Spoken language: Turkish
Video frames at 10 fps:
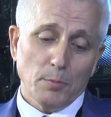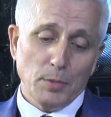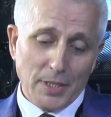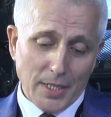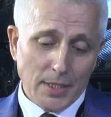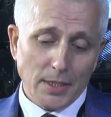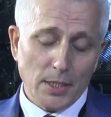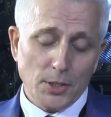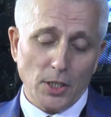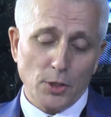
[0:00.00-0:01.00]
Bir de
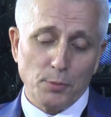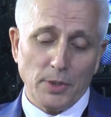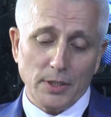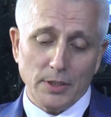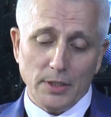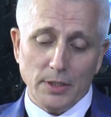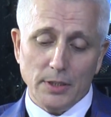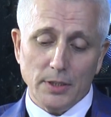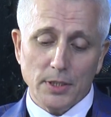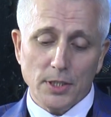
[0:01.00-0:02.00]
yetkili çalışmanın
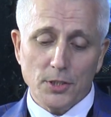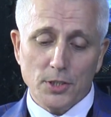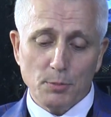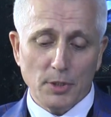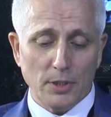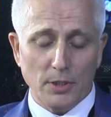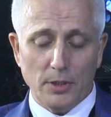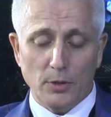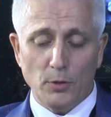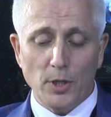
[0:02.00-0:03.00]
e, ikinci bir
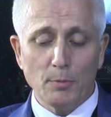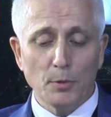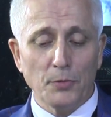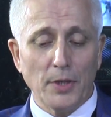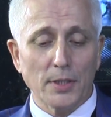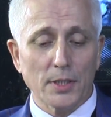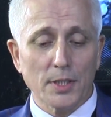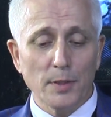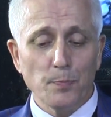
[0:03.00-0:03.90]
e, önemli bir faydası